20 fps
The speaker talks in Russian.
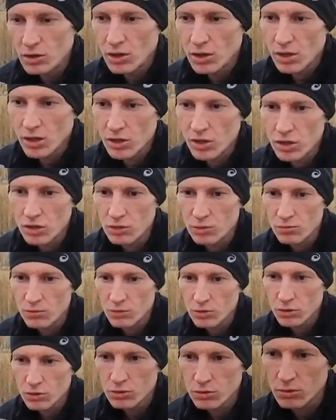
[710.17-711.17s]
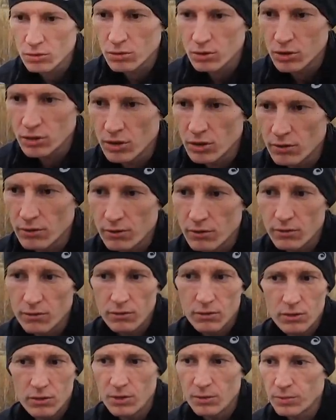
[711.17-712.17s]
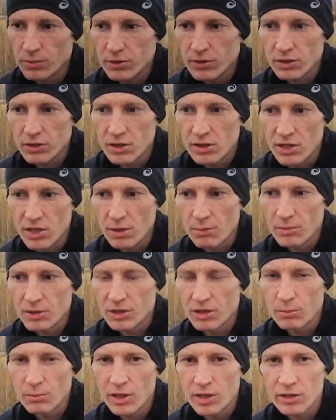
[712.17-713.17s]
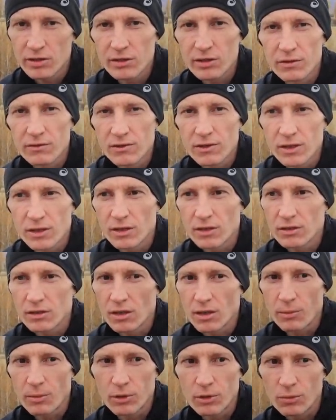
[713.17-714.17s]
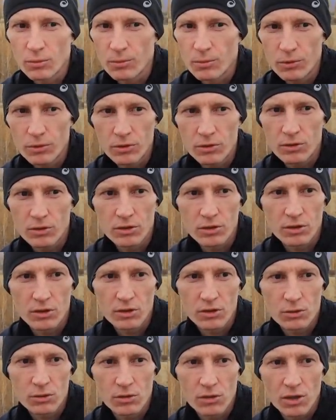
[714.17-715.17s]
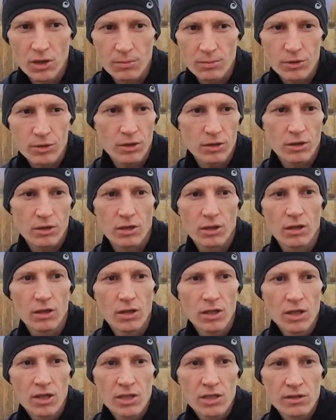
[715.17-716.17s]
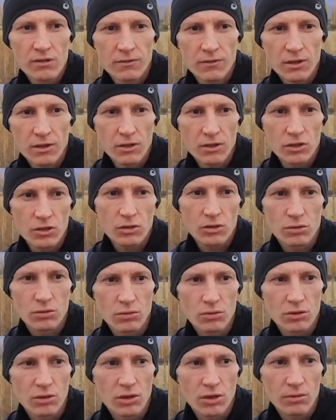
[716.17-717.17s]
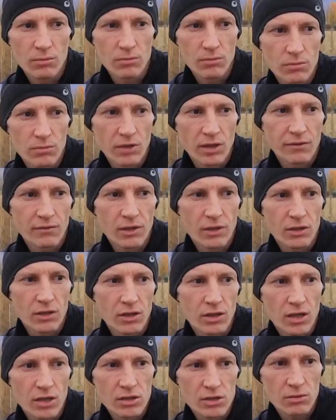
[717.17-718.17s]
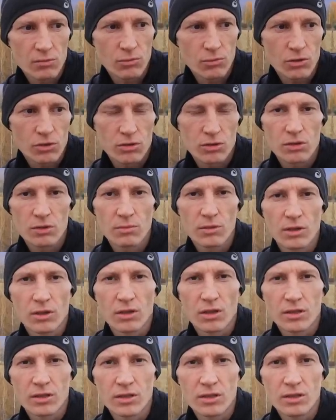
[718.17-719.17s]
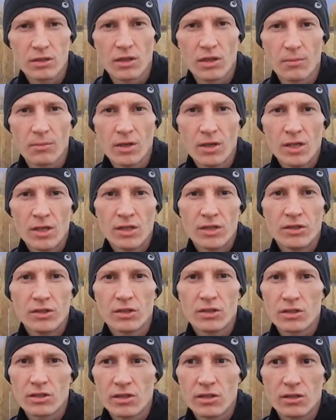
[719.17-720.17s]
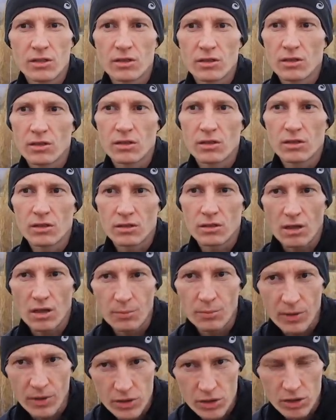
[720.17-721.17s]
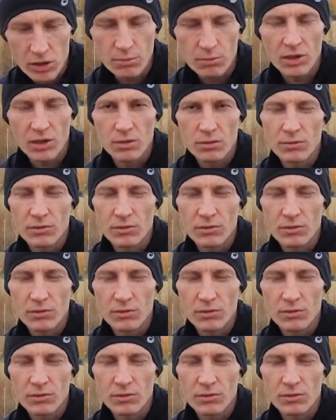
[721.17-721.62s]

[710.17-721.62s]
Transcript: я раньше думал, что это типа стезя математиков каких-то, а потом понял, это настолько обширная сфера, что, наверное, каждый может себя найти там, если, опять же, имеет